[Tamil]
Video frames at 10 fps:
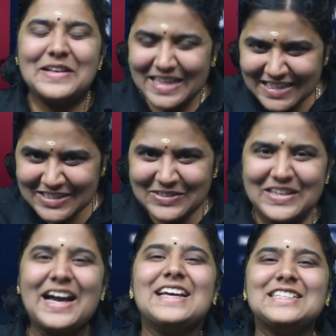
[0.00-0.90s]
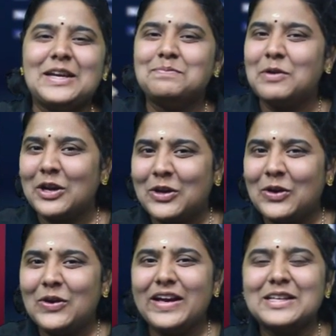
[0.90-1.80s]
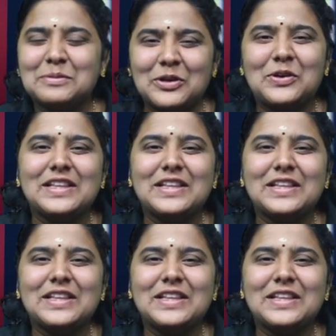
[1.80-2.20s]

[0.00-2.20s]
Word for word: வந்தாச்சு உங்க ஆர்ஜி பொற்கோ எஸ் பொற்கோ